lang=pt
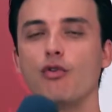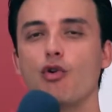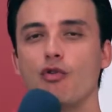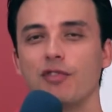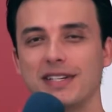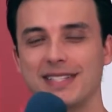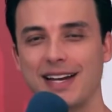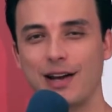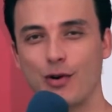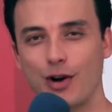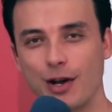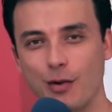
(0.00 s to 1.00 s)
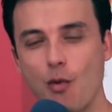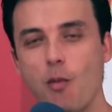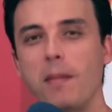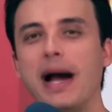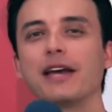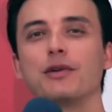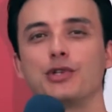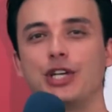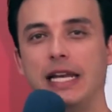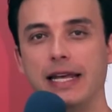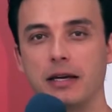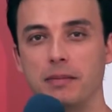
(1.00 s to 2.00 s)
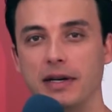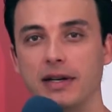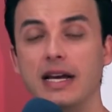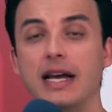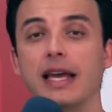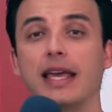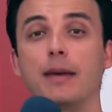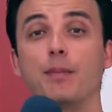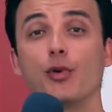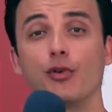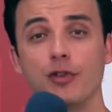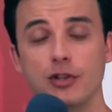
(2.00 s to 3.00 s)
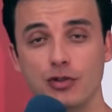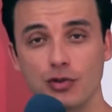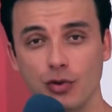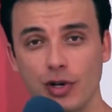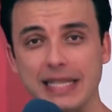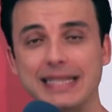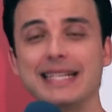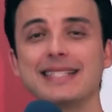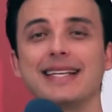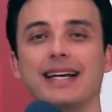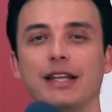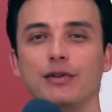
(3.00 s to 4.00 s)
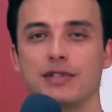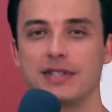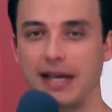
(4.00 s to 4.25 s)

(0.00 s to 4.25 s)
Vou conversar agora com Magno Schlickman, que é professor e dançarino de